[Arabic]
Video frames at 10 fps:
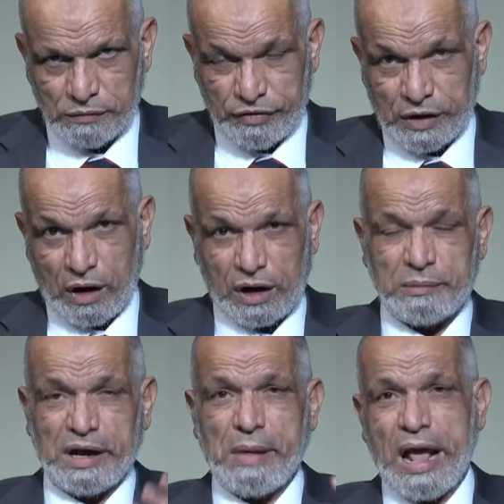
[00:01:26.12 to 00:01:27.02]
في
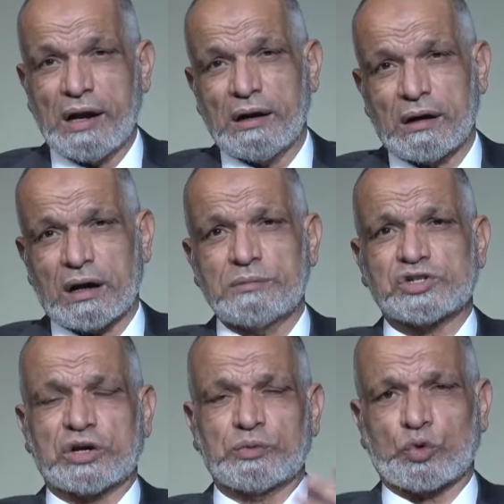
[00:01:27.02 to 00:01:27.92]
الجرائم المال جرائم
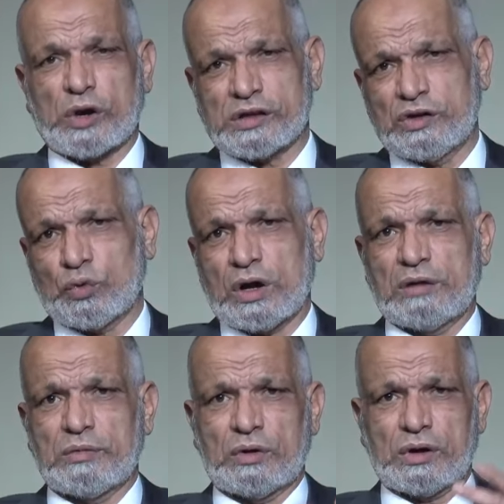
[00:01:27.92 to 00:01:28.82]
الشيك بدون رصيد
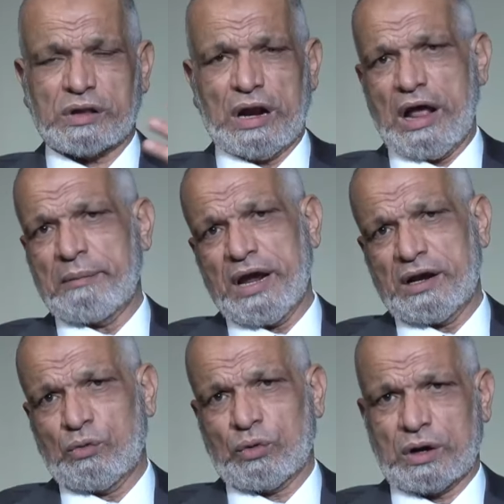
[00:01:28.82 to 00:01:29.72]
وجرائم ايصال
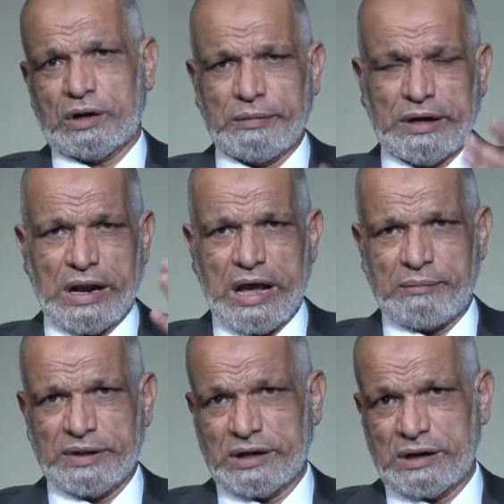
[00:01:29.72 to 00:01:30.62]
الامانه وجرائم
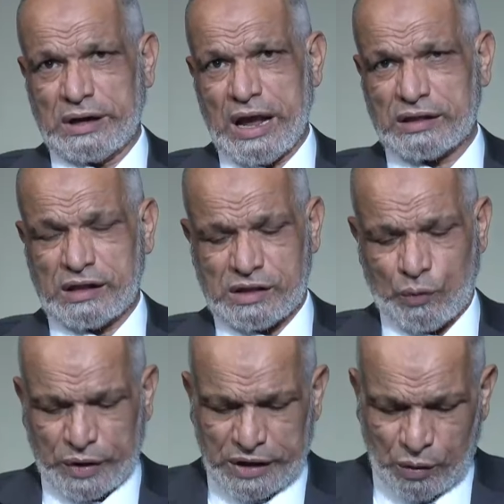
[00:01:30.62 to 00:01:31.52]
قايمه الجهاز
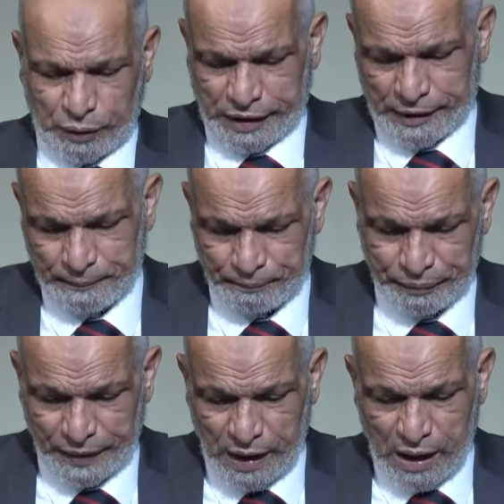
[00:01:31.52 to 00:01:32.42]
الزوجيه وكده
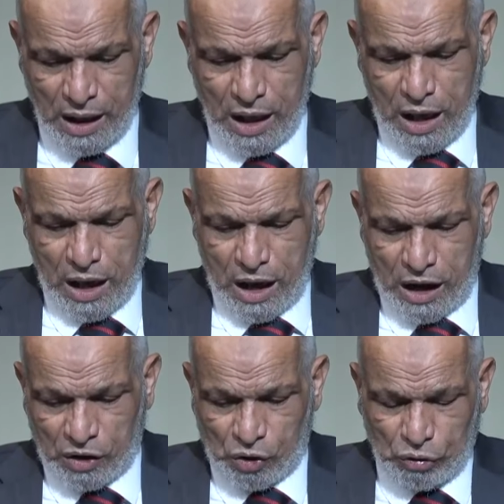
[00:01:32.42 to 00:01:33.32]

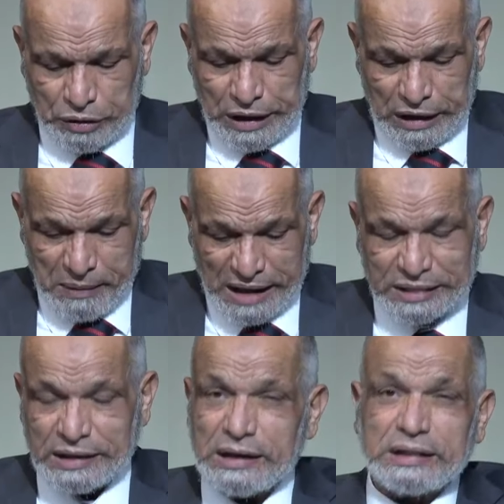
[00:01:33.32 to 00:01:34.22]
الركن
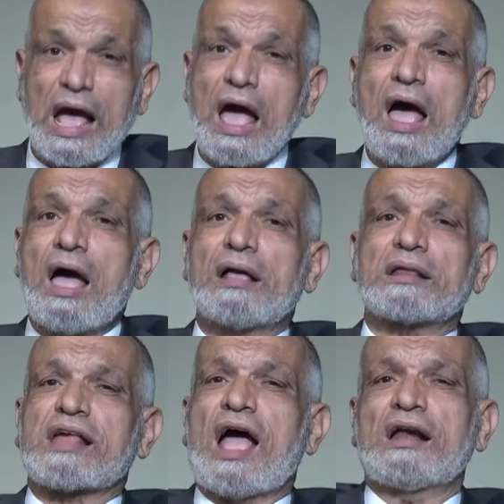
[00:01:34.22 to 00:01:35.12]
المادي ده
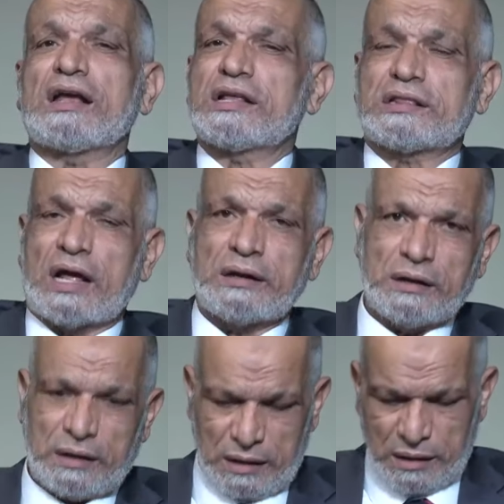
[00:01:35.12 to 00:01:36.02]
سهل جدا